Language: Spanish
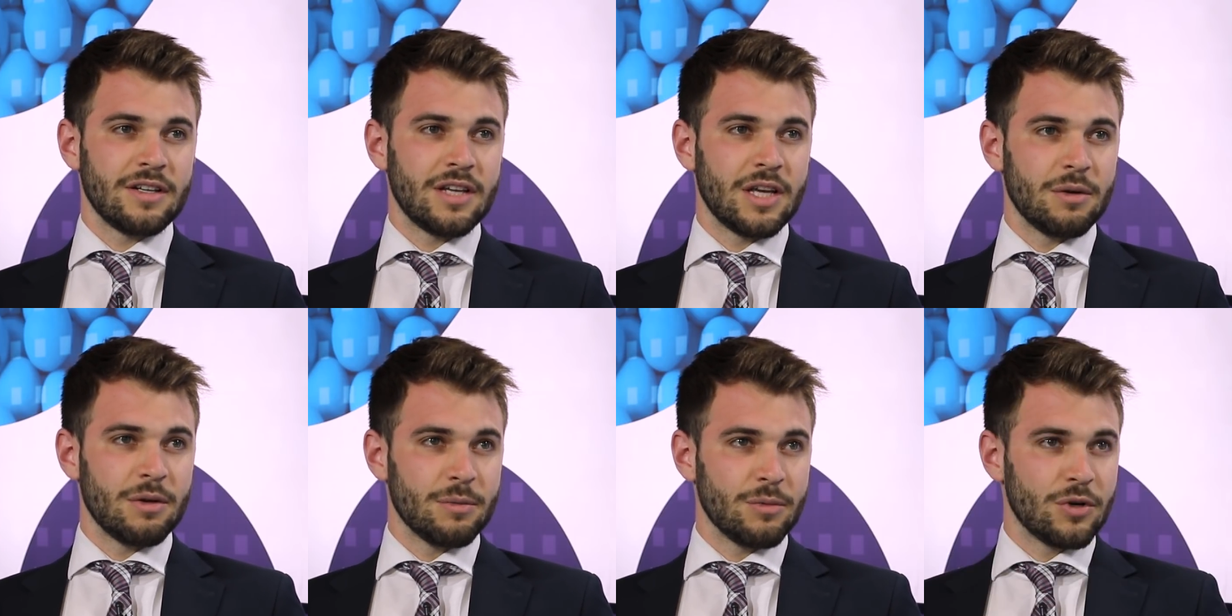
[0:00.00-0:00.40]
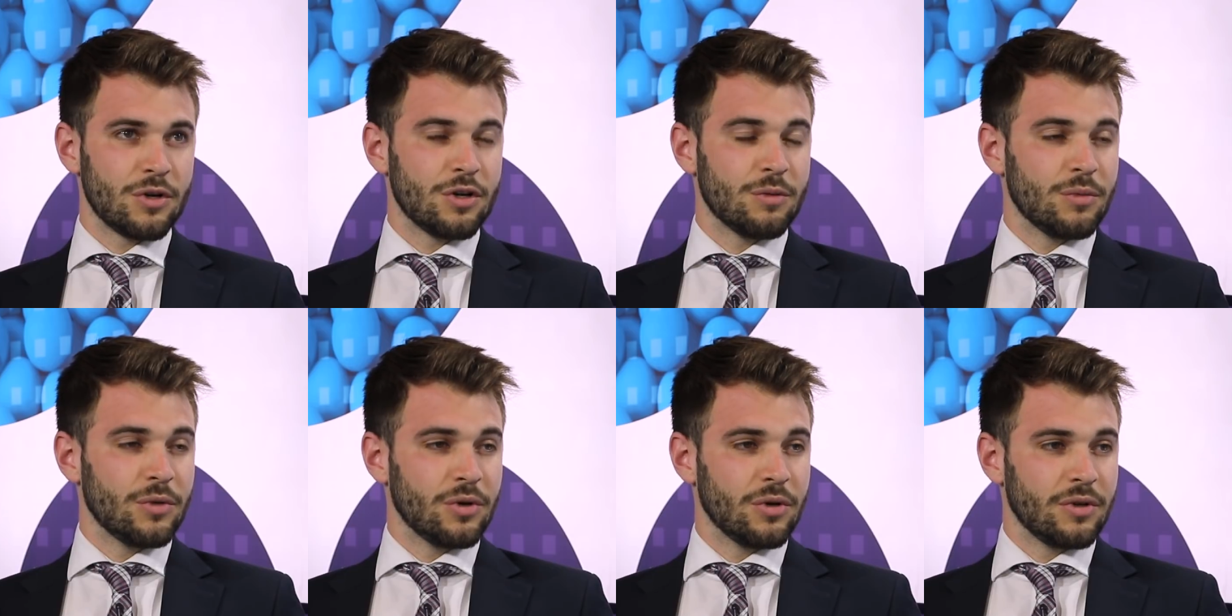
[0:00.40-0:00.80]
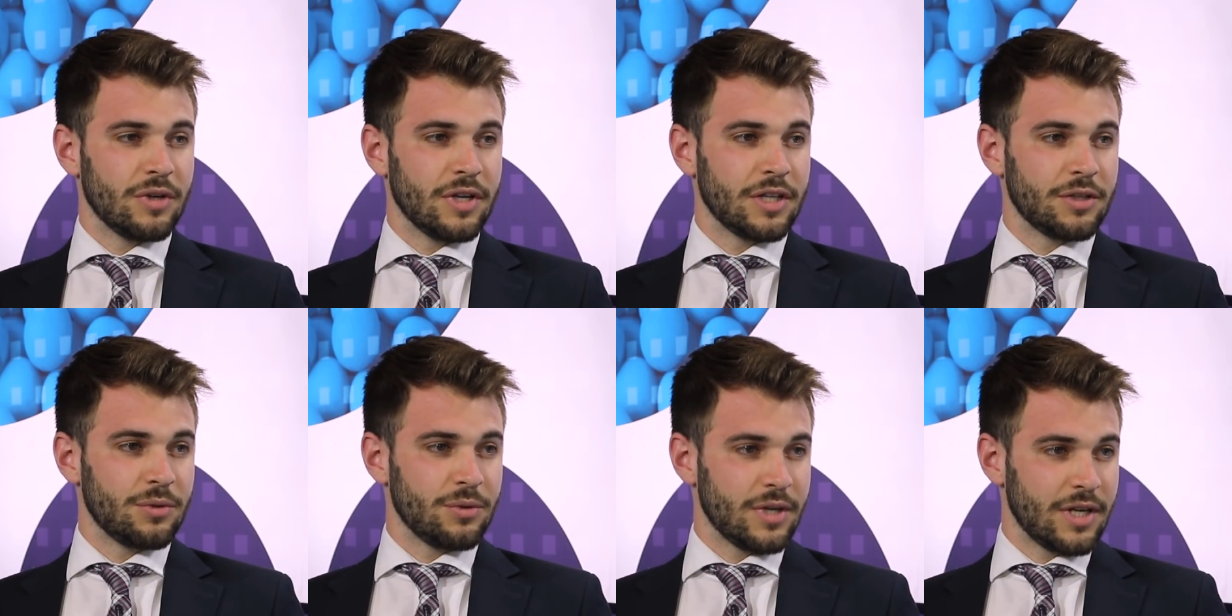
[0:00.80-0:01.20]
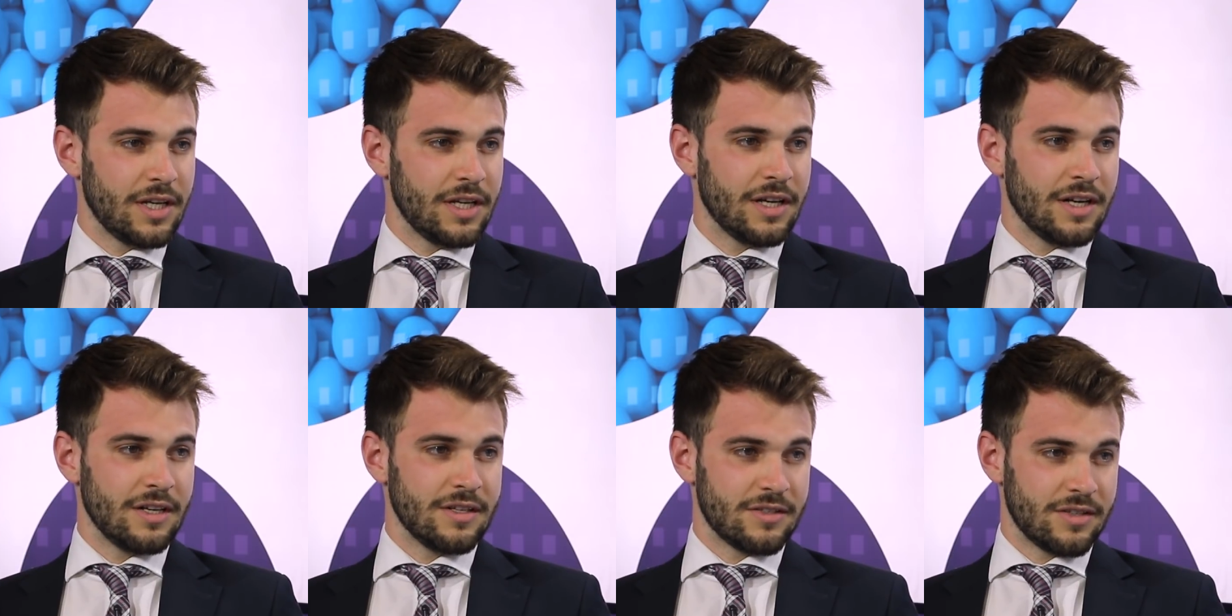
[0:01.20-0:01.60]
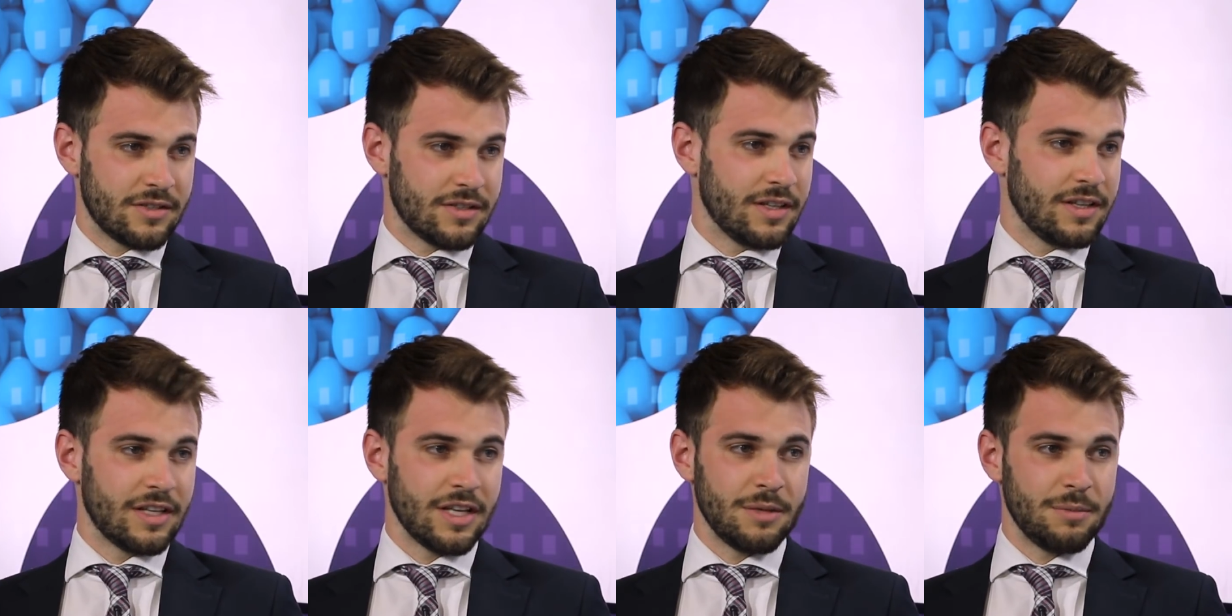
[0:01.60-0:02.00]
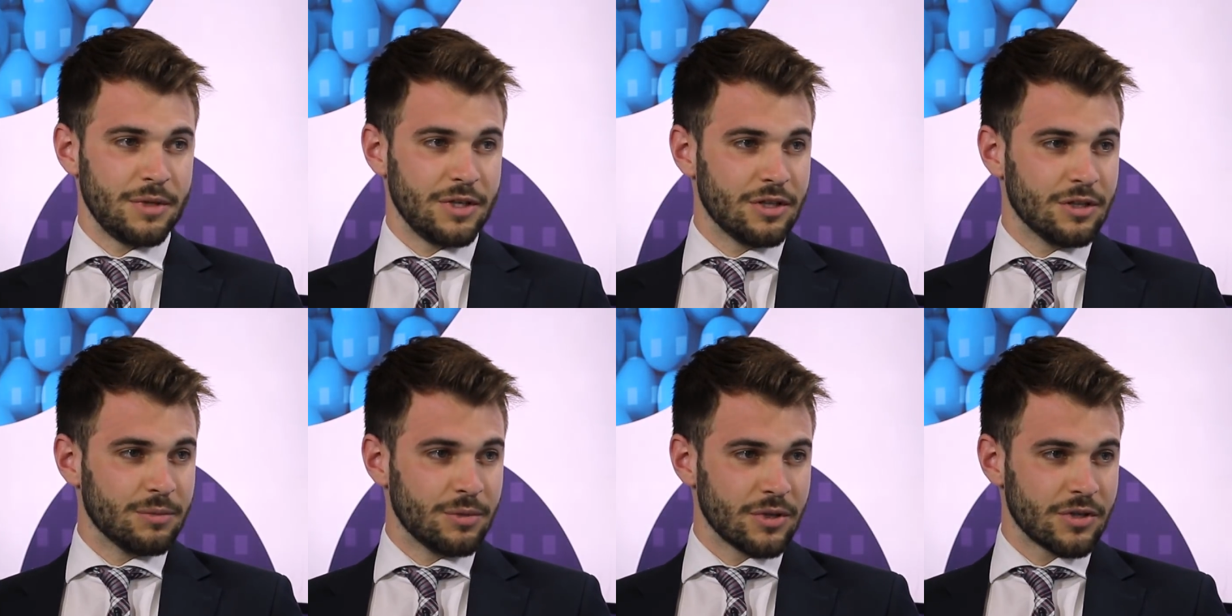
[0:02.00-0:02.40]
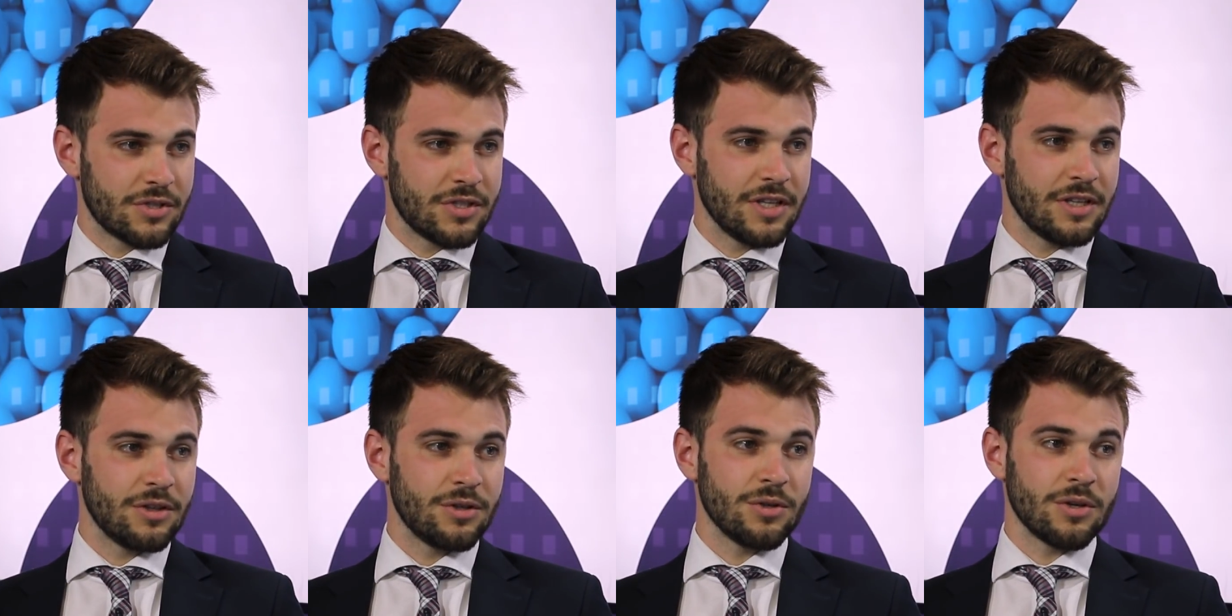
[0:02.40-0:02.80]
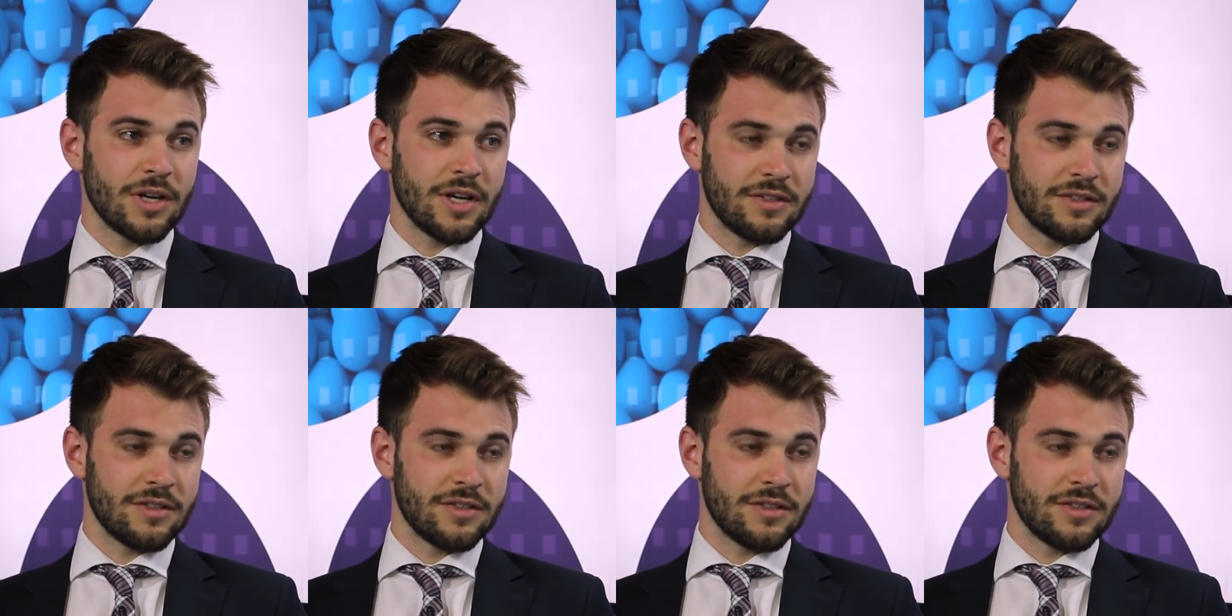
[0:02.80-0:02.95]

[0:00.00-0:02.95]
que vemos como naturales al 60 y pico por ciento,